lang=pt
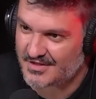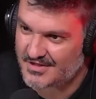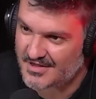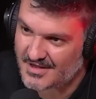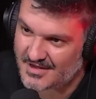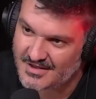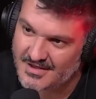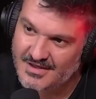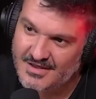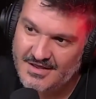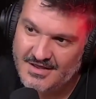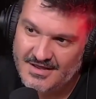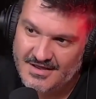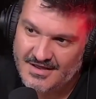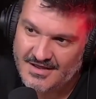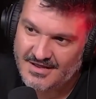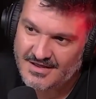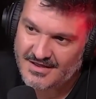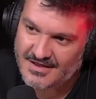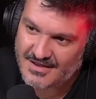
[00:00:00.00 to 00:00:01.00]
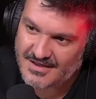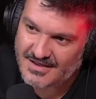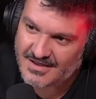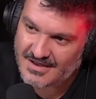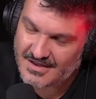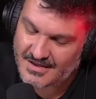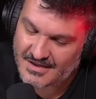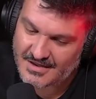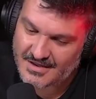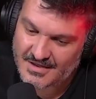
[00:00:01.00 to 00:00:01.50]
essa,
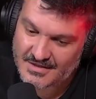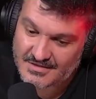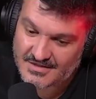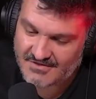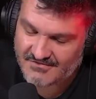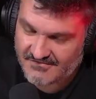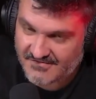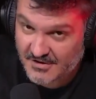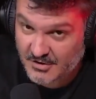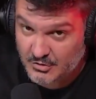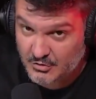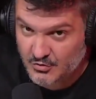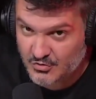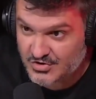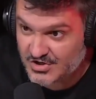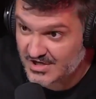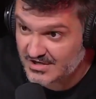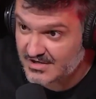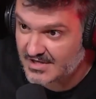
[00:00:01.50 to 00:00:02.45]
é, essa virtude,